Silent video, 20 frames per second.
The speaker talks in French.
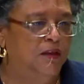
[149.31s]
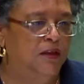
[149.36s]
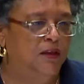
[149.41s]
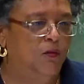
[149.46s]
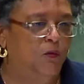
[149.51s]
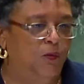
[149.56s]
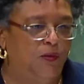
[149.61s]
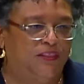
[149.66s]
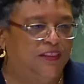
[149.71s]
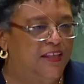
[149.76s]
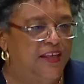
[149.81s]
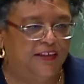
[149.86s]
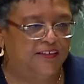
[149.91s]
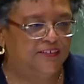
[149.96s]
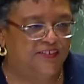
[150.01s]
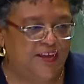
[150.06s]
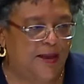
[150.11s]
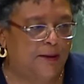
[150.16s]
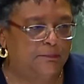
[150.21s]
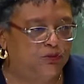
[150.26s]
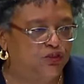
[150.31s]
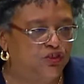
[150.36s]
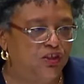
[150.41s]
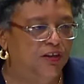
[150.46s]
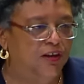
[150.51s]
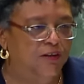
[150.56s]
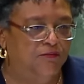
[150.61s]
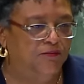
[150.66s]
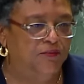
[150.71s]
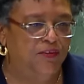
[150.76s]
La Charte des Nations
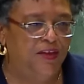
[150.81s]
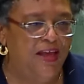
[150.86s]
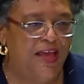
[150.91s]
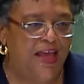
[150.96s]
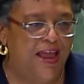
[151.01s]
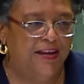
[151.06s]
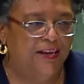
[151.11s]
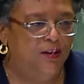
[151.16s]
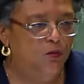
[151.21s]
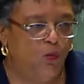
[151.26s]
Unies ne dit pas nous les